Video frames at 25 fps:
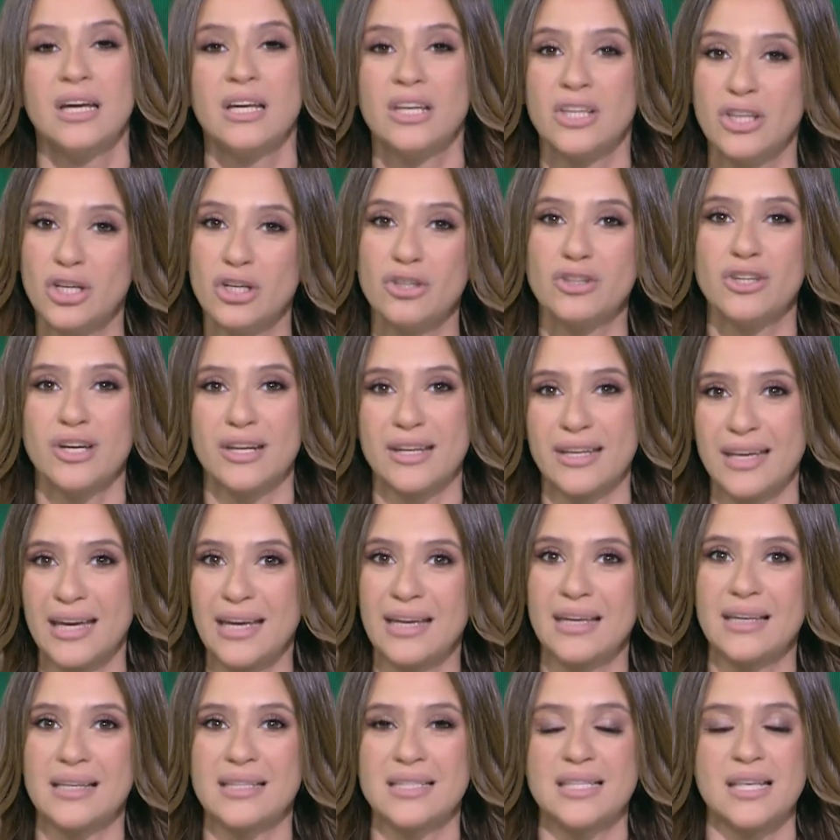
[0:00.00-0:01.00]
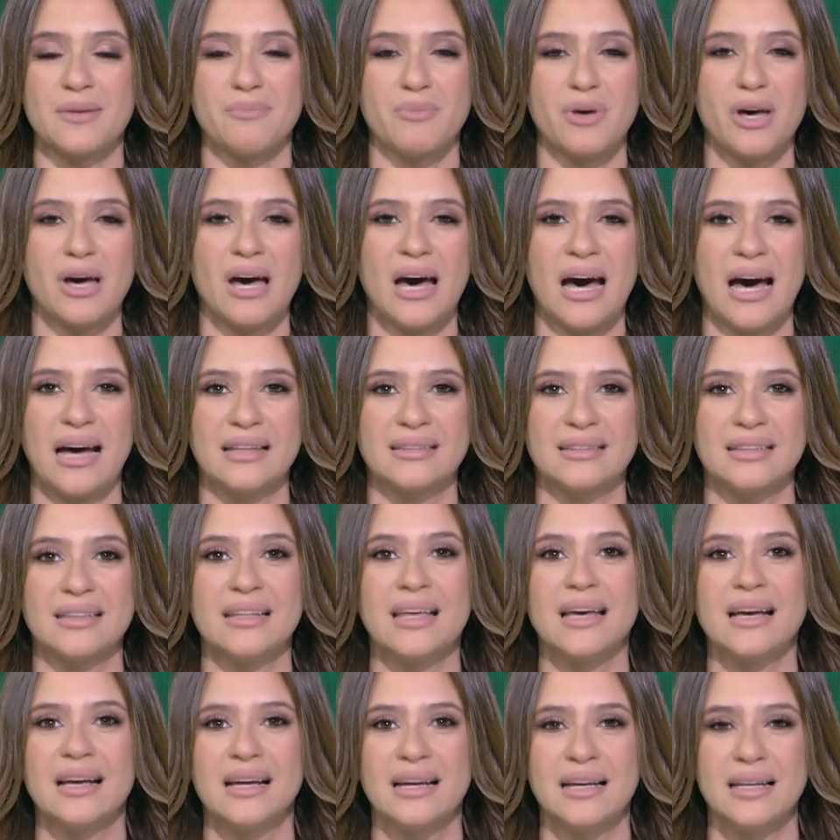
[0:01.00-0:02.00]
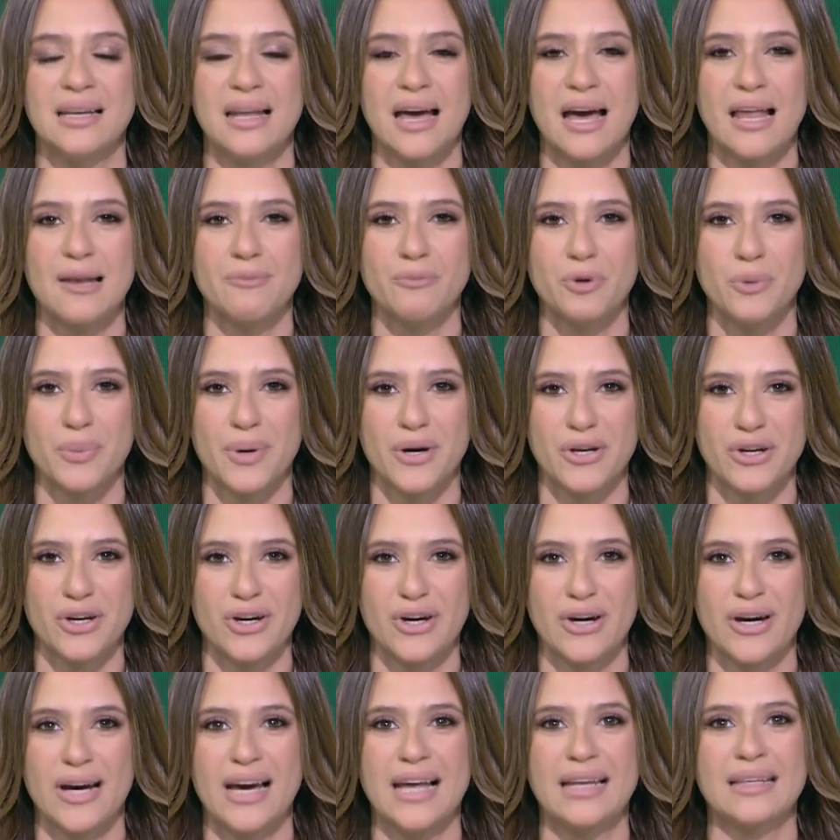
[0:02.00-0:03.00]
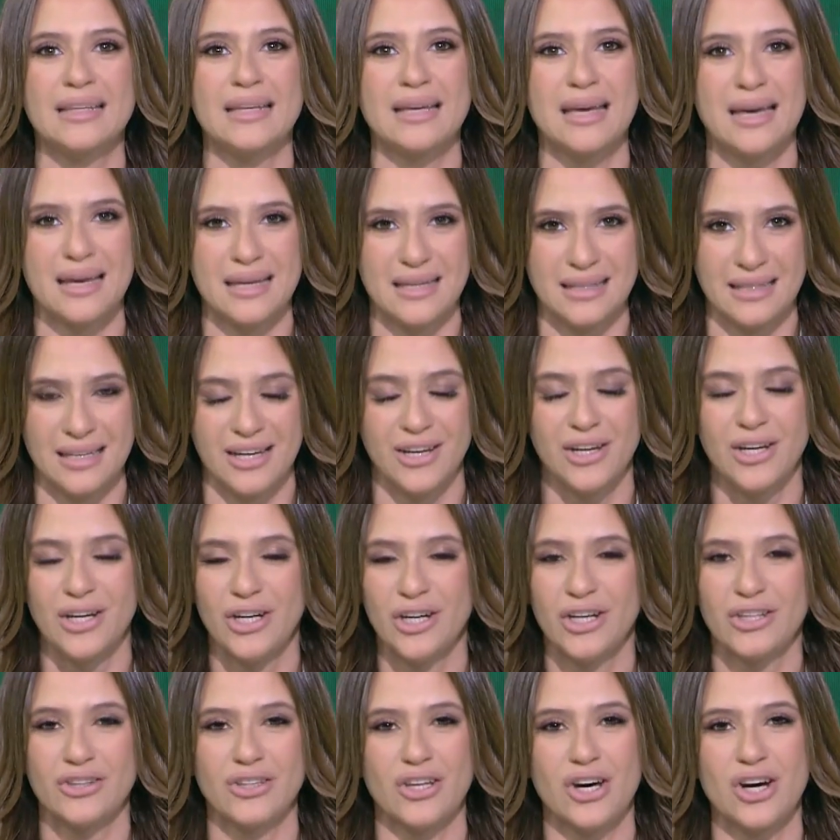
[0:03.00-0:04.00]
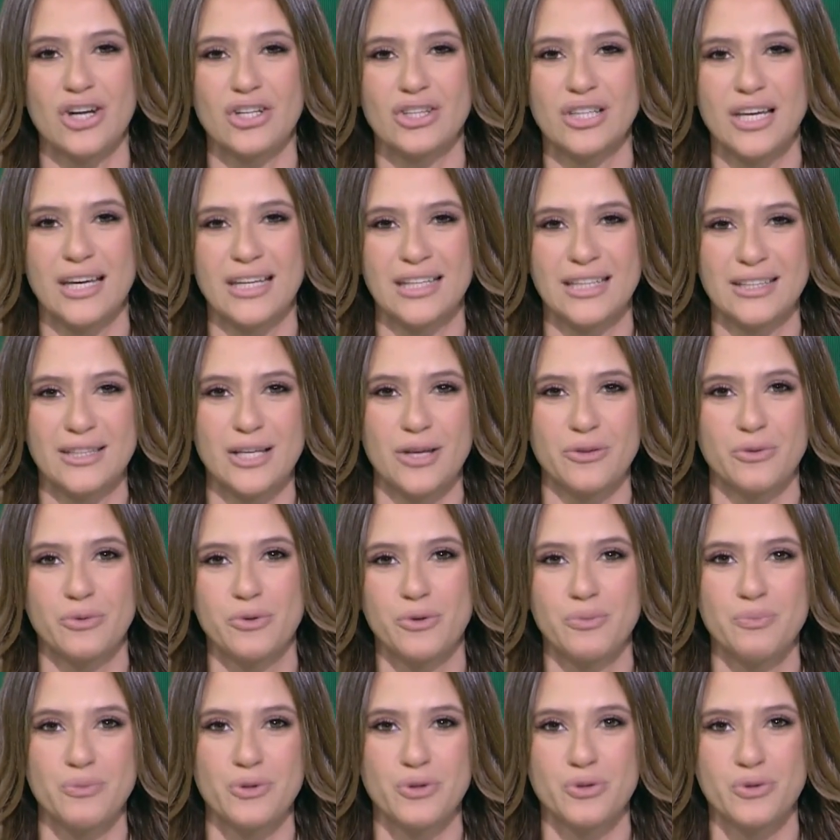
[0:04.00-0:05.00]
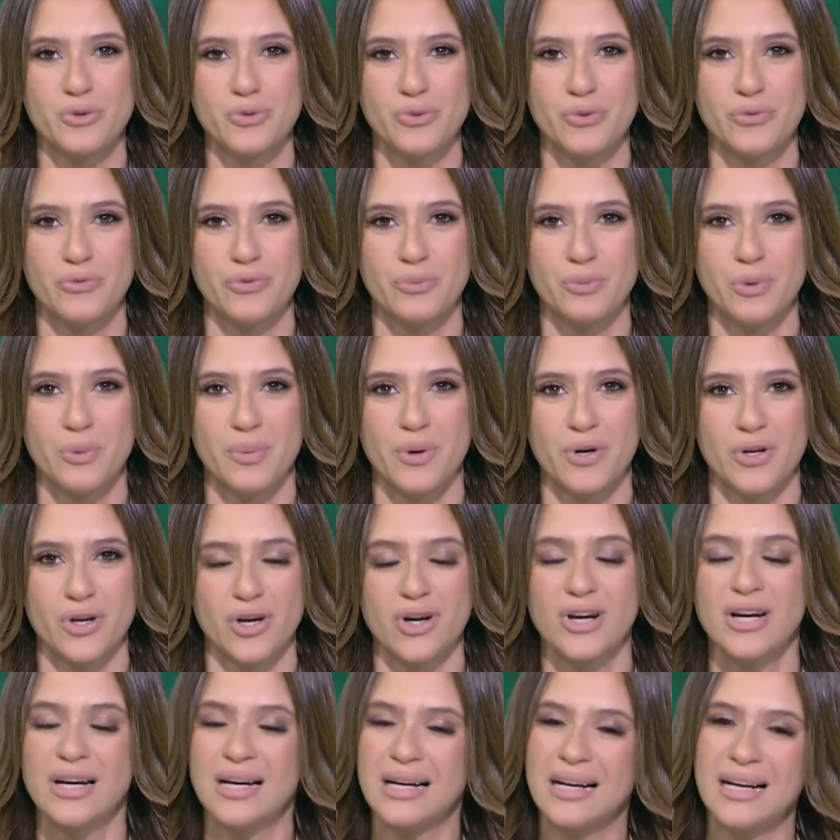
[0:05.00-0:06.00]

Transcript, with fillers: يقدر يحجز مقعد داخل المباراه النهائيه النهارده اكيد هنكون بنشوف مباراه